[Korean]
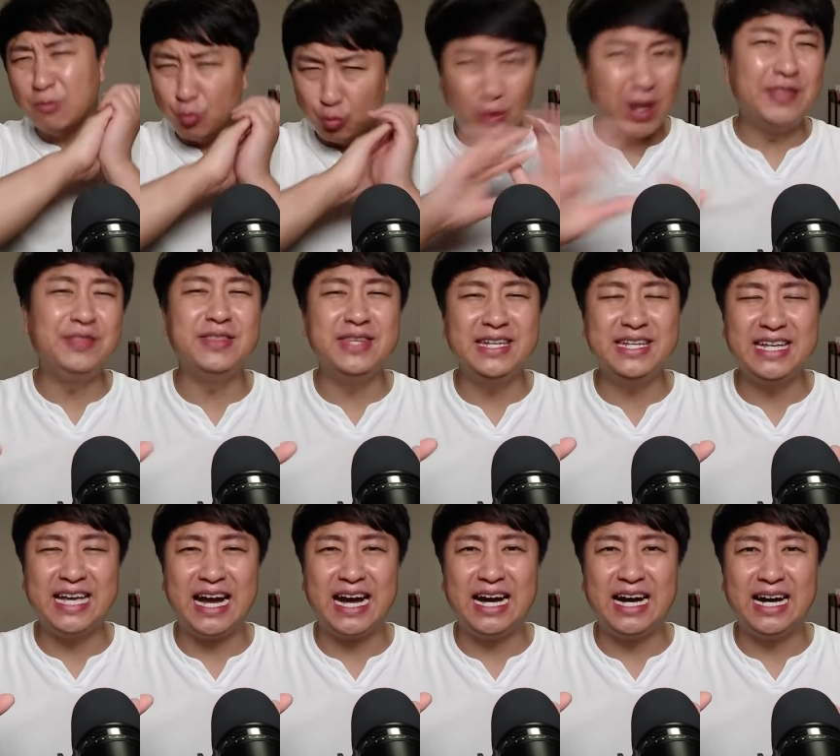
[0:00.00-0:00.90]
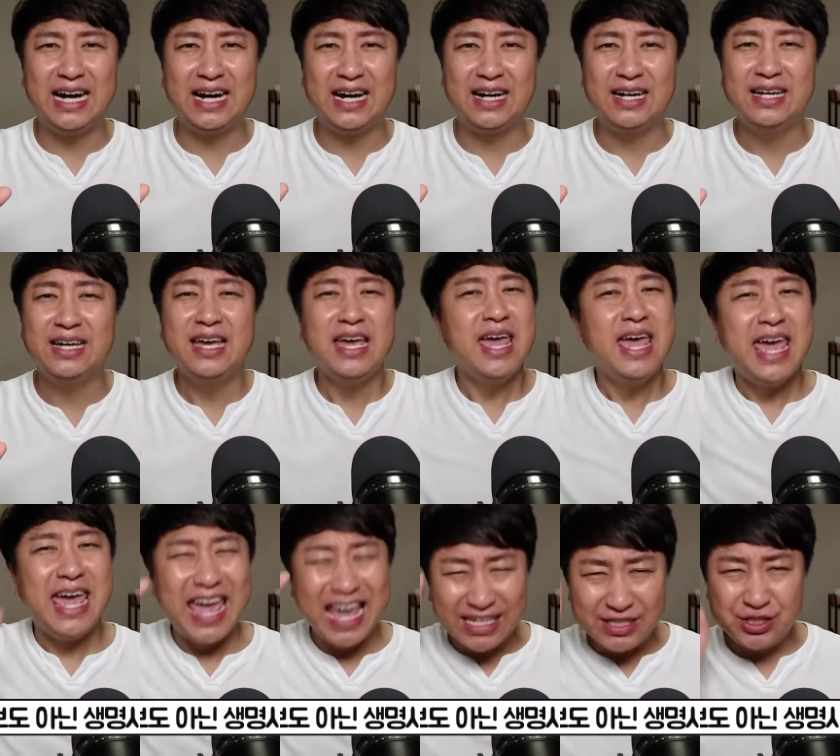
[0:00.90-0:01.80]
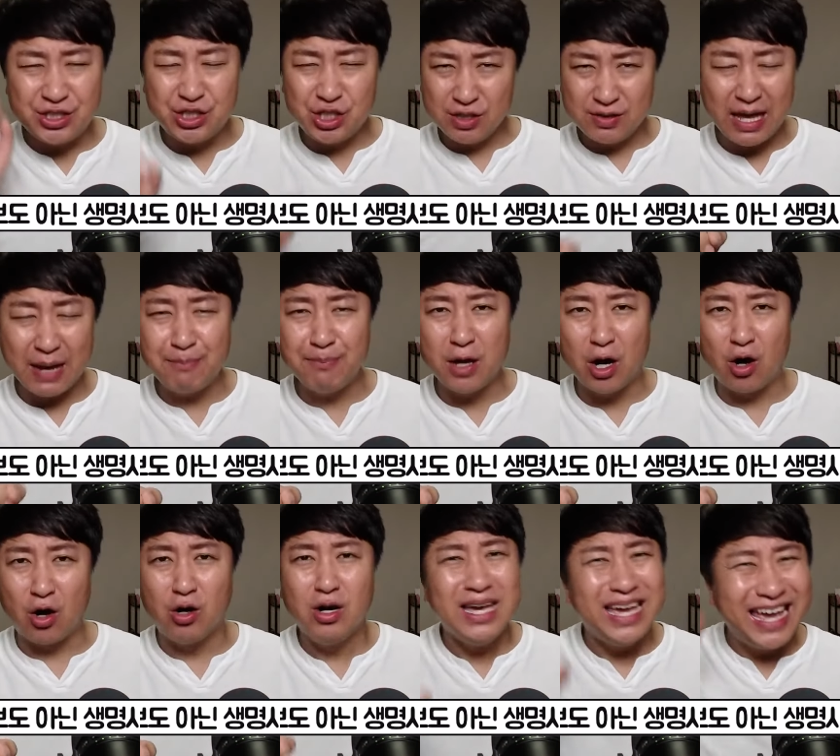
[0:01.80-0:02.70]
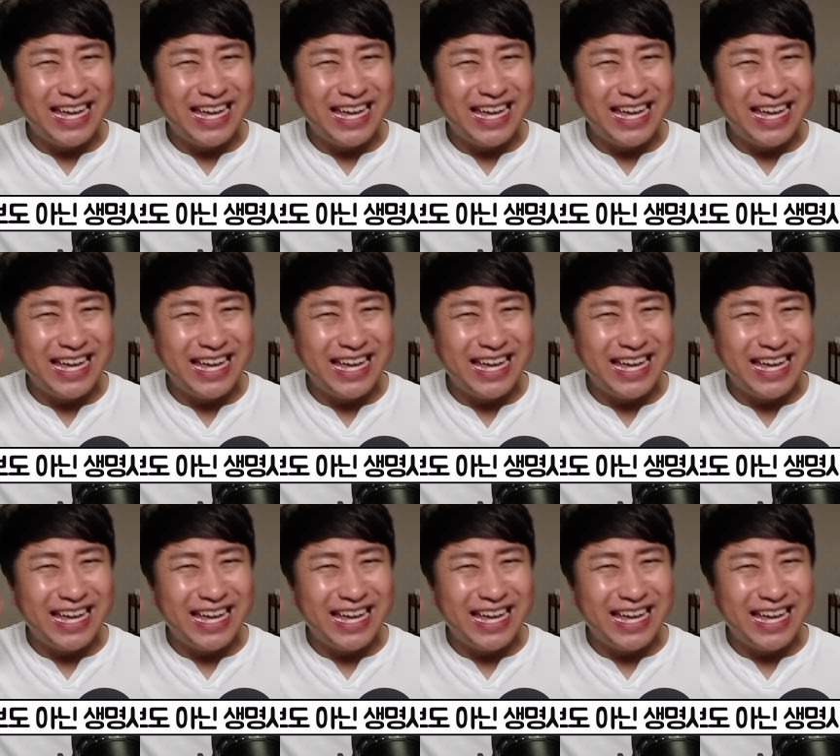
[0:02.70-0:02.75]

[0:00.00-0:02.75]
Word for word: 웬일이야. 애취 생명